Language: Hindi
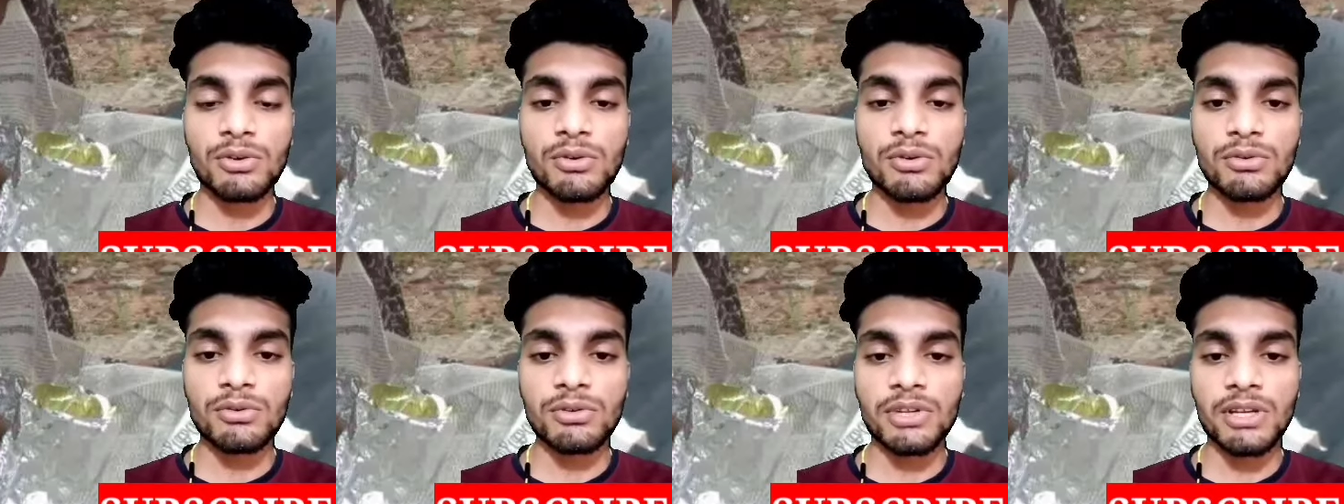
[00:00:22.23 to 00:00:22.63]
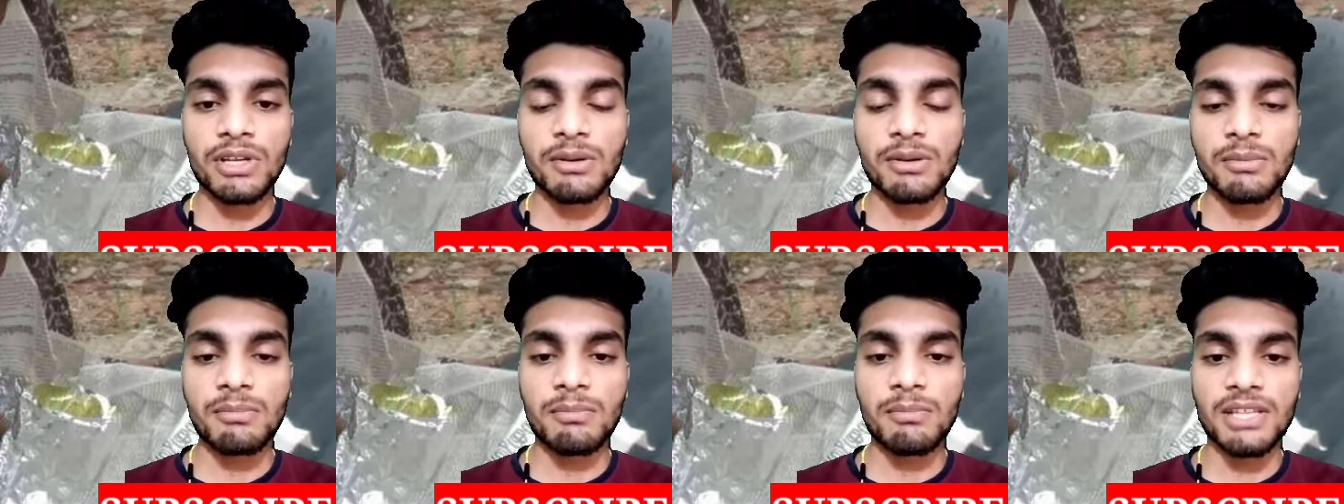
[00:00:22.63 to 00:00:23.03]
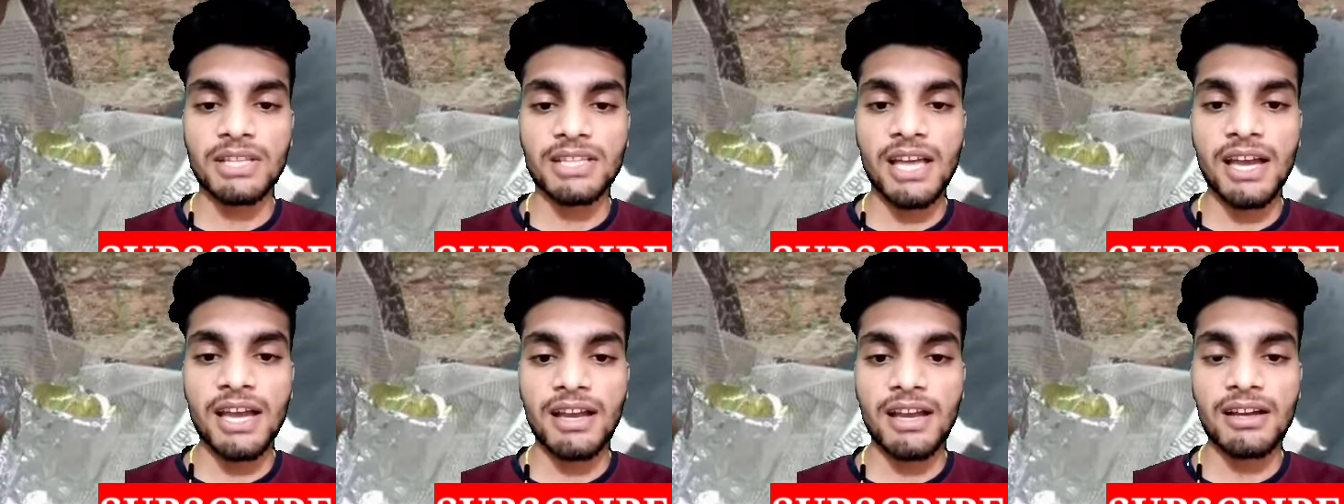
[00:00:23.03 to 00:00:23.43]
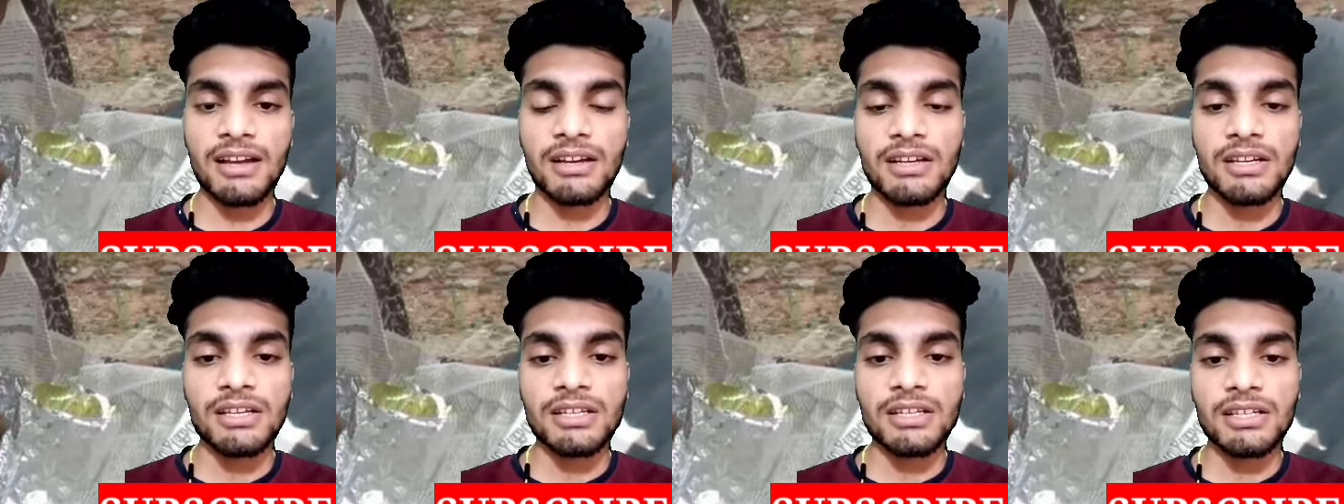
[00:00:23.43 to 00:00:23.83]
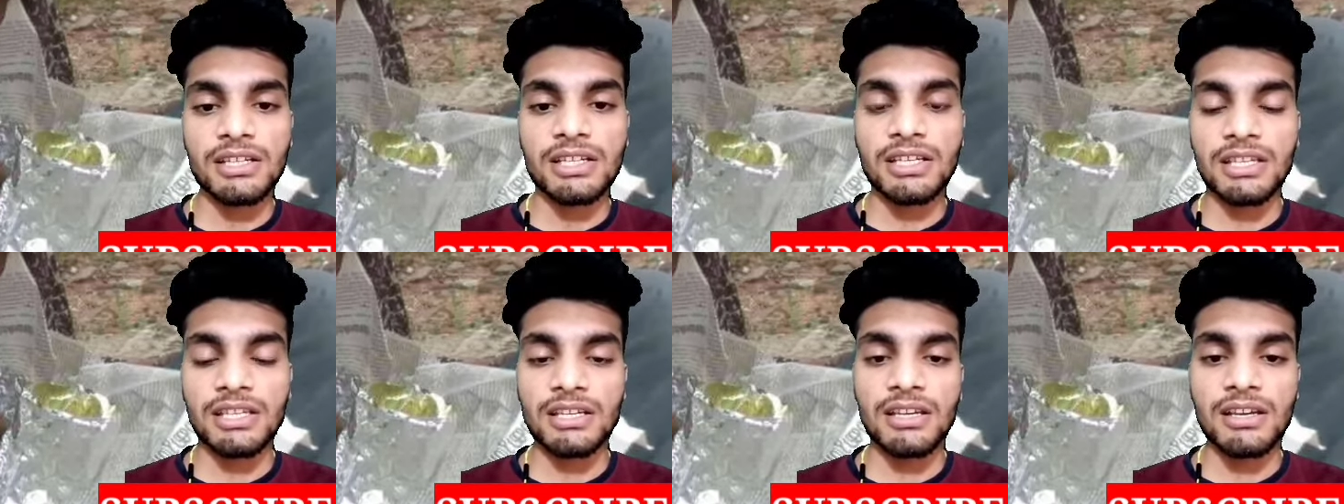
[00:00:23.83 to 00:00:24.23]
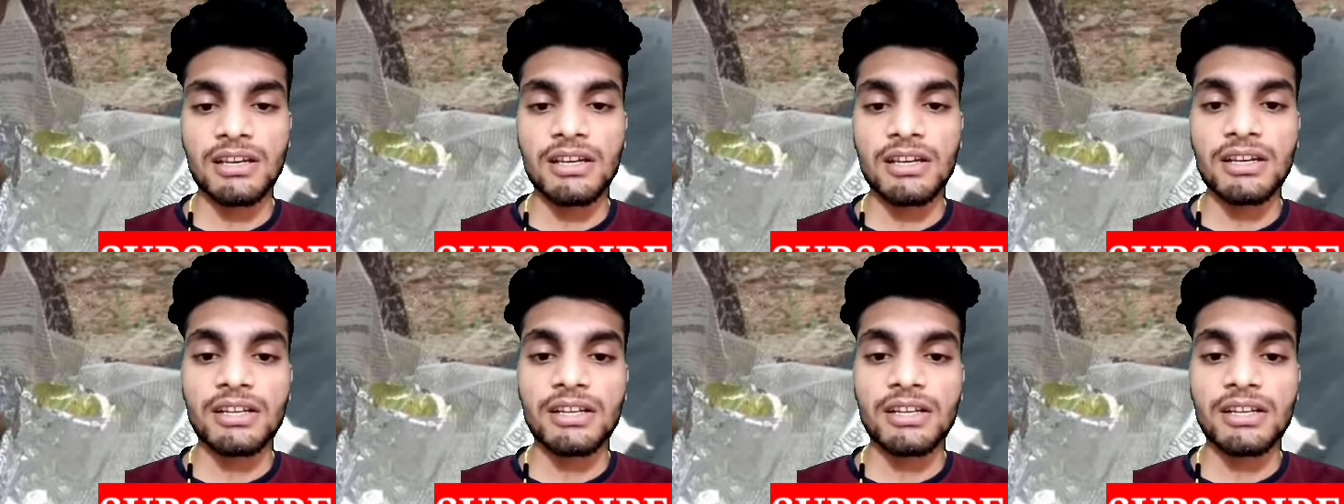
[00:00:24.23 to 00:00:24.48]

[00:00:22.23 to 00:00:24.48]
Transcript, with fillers: तो उन्होंने बताया कि